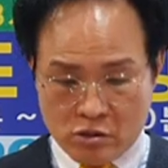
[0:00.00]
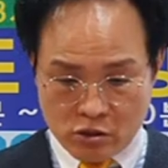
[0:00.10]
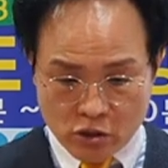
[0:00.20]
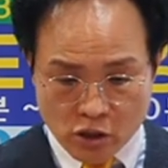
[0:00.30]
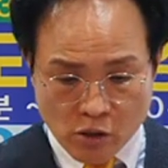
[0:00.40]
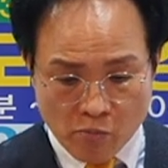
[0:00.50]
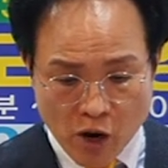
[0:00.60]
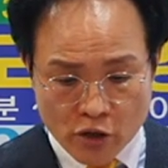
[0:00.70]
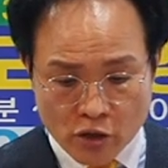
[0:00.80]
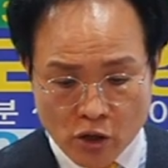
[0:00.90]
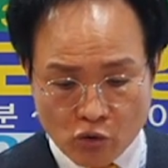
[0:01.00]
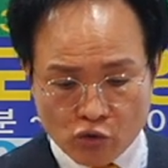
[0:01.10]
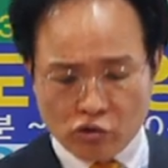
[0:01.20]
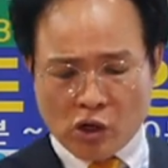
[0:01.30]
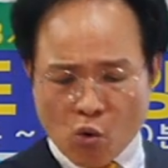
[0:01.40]
사단 마귀라는
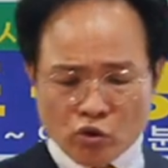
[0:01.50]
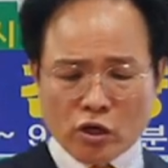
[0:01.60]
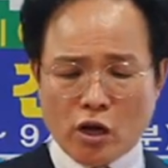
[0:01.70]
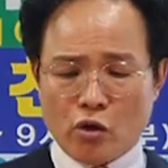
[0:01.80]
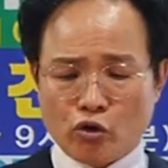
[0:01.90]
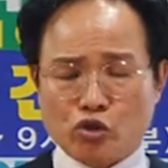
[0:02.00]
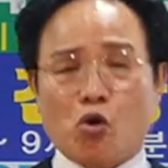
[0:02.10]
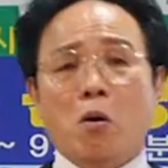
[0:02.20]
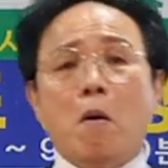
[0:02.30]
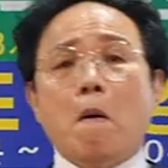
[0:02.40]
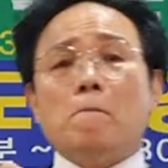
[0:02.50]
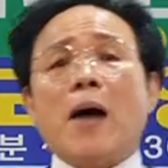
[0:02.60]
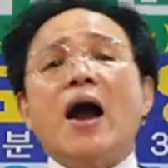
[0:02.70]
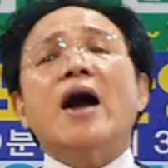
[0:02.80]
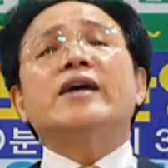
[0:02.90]
그게 나오잖아요. 그래서
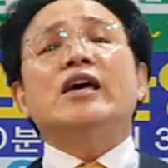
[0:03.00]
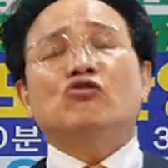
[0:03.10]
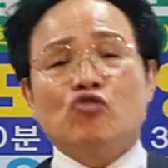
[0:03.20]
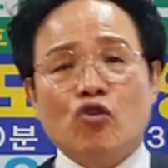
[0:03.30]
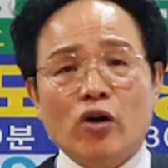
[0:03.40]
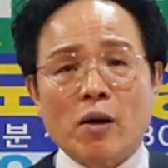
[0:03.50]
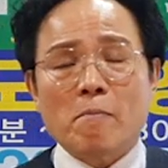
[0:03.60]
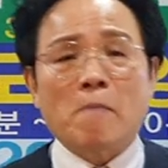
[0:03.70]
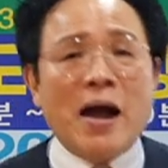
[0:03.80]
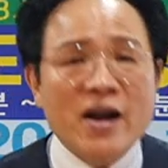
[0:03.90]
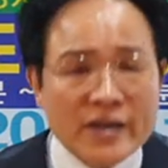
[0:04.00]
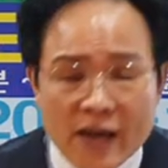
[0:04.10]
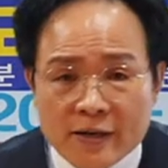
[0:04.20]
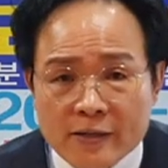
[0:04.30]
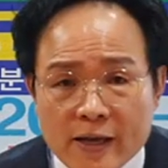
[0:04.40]
망하게 해주는 거야. 망하게
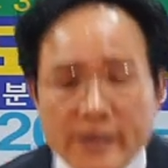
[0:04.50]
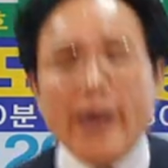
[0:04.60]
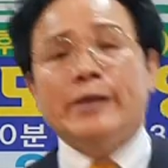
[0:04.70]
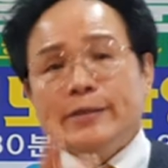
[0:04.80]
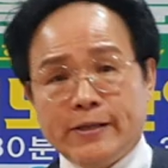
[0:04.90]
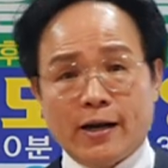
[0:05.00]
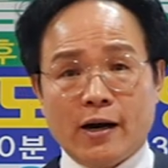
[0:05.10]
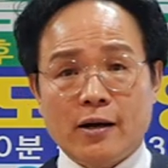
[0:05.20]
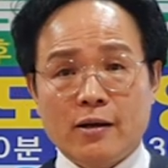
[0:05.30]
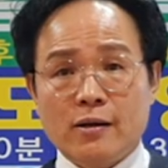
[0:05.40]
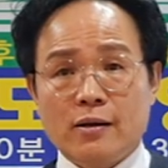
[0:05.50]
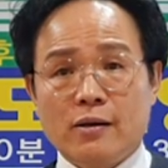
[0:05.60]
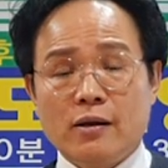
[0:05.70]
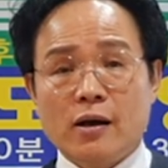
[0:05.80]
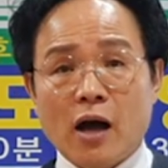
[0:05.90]
하는 게 얘 일이야.
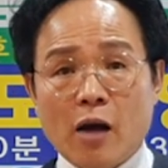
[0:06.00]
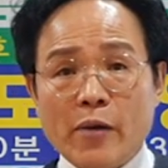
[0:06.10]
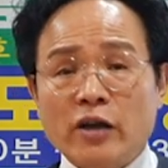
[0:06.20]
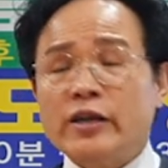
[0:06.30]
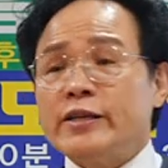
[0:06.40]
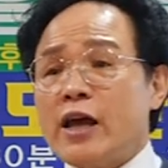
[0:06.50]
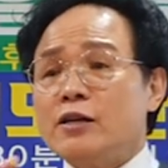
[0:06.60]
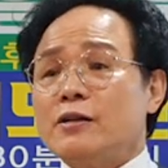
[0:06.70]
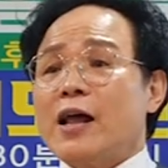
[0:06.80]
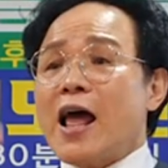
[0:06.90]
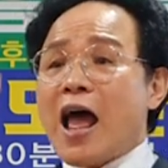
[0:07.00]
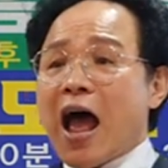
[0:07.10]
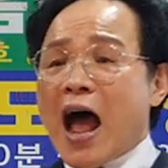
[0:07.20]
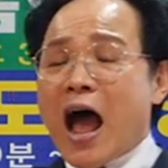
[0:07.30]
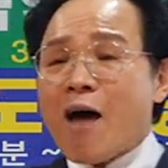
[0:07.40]
아멘. 그게 얘는
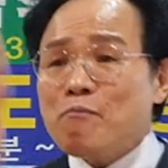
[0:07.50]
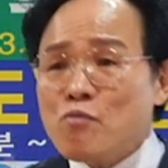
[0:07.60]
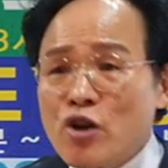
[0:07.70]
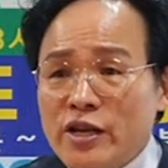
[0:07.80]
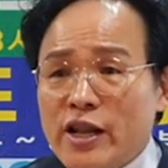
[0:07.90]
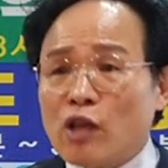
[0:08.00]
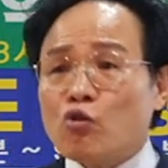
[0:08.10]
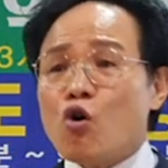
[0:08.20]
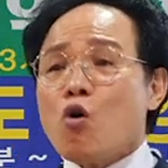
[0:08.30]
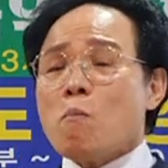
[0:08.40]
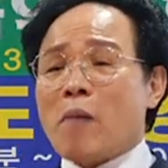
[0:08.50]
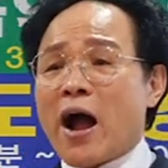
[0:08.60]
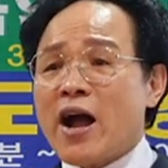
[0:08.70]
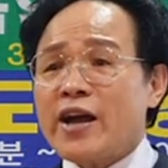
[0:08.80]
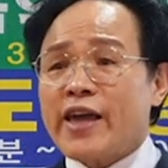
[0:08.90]
한 명이라도
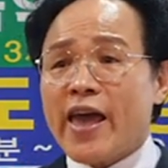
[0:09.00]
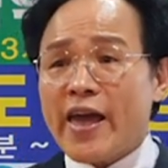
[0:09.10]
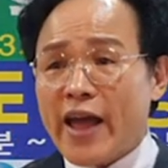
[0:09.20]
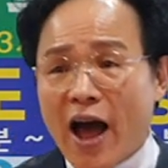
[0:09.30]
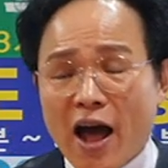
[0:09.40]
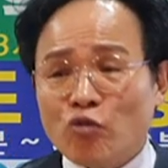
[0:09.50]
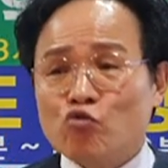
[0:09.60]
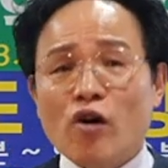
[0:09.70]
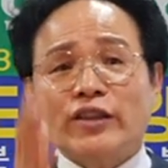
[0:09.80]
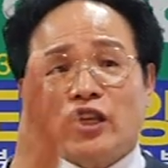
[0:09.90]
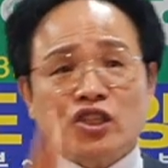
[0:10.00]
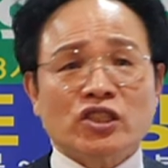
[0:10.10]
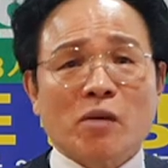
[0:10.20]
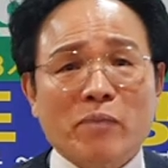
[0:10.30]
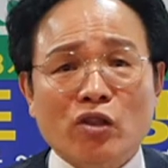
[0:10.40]
망하게 해야 누구한테
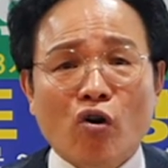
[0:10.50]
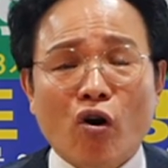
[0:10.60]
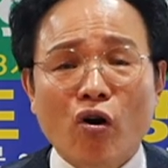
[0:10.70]
칭찬받아.